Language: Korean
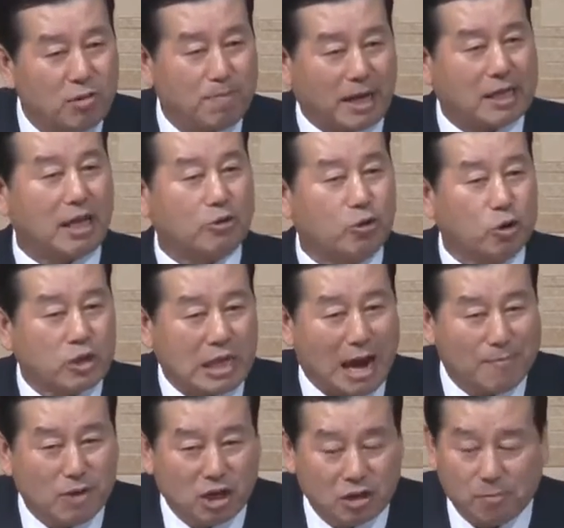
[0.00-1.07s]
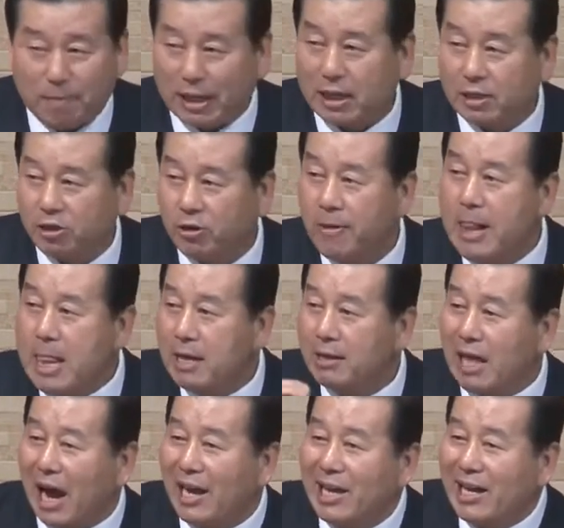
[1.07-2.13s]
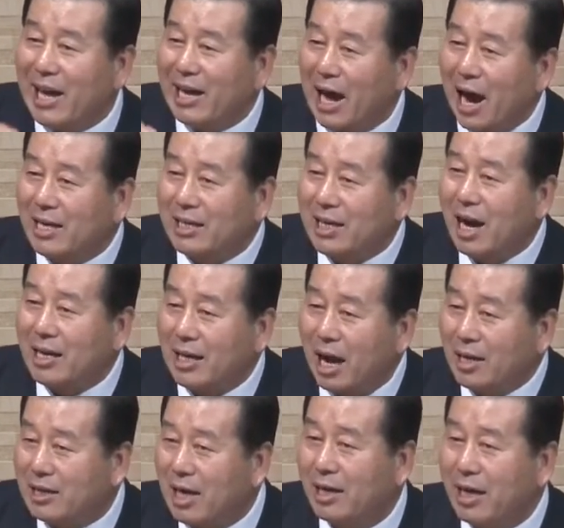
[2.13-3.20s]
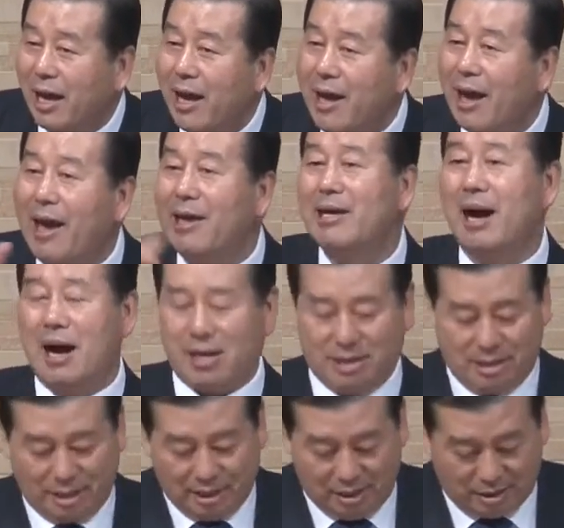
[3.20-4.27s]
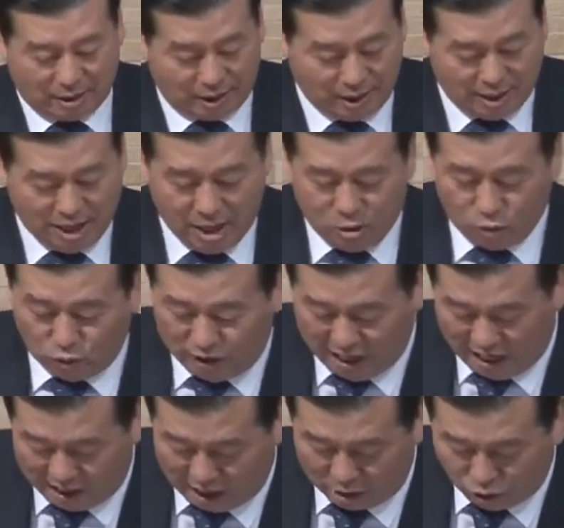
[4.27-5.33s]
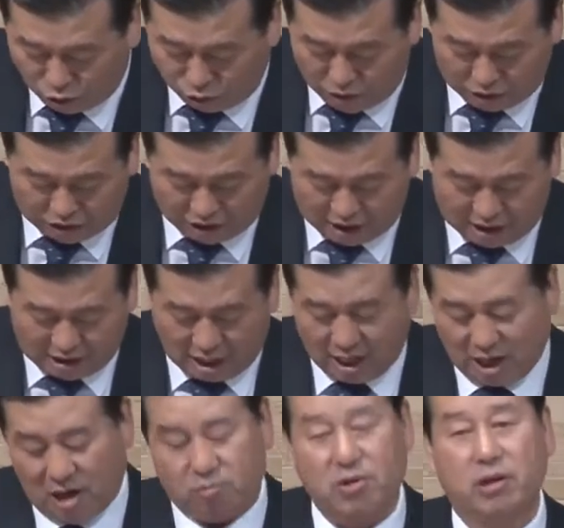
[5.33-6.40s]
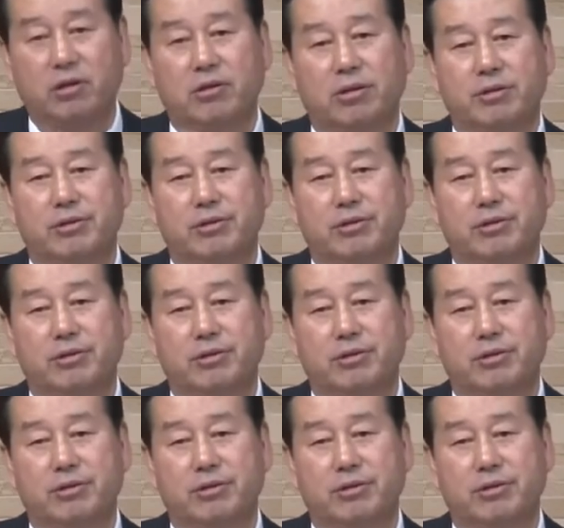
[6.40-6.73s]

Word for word: 받았고 사명을 받아서 나에게 각각 각각에 해야 할 일들이 우리에게 주어져 있다라고 하는 거죠.